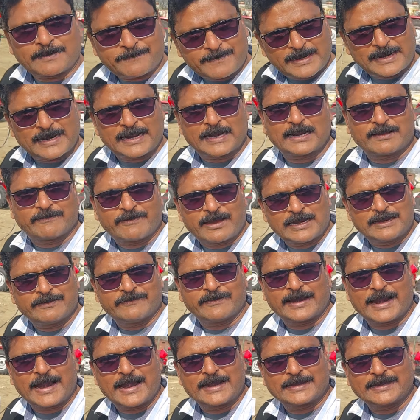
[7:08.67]
समय लेने वाली
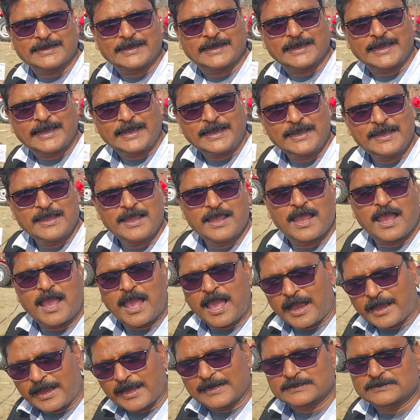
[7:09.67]
वेरायटी है
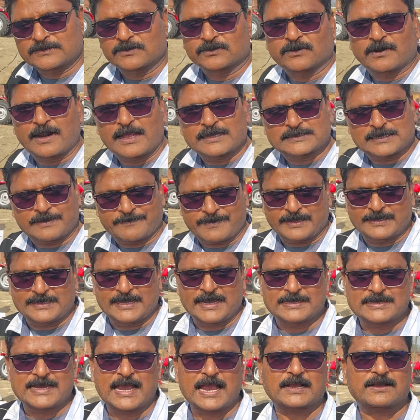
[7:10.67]
अगर इसको थोड़ा समय
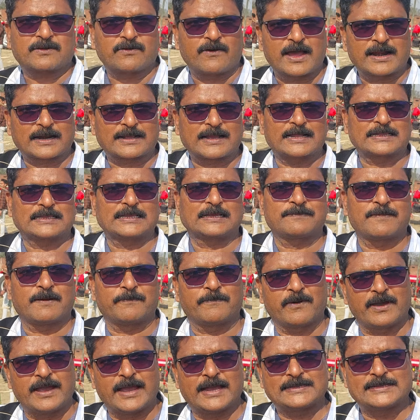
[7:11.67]
दिया जाए कुमार कार्तिक में
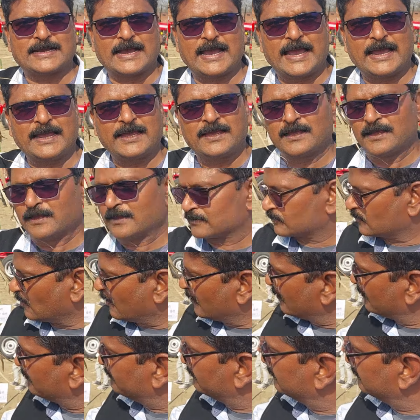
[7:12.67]
बोया जाए तो